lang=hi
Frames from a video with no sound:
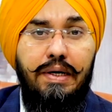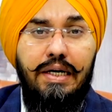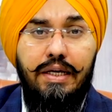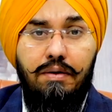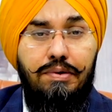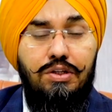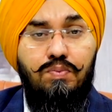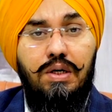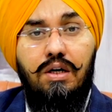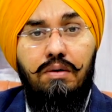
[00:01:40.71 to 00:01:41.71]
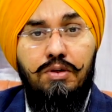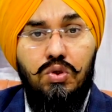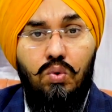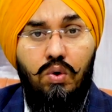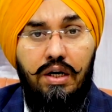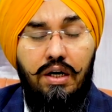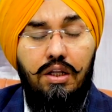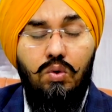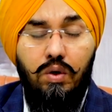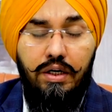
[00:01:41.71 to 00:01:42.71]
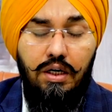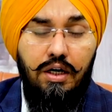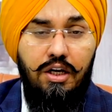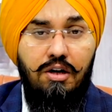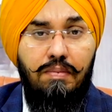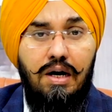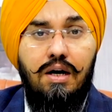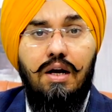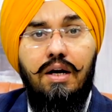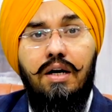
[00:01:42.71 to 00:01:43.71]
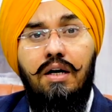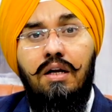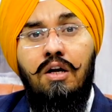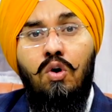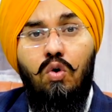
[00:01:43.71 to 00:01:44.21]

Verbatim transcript: पीटी के बेस पे अगर हमें स्कोर लेना है तो कहीं ना कहीं हमारा टारगेट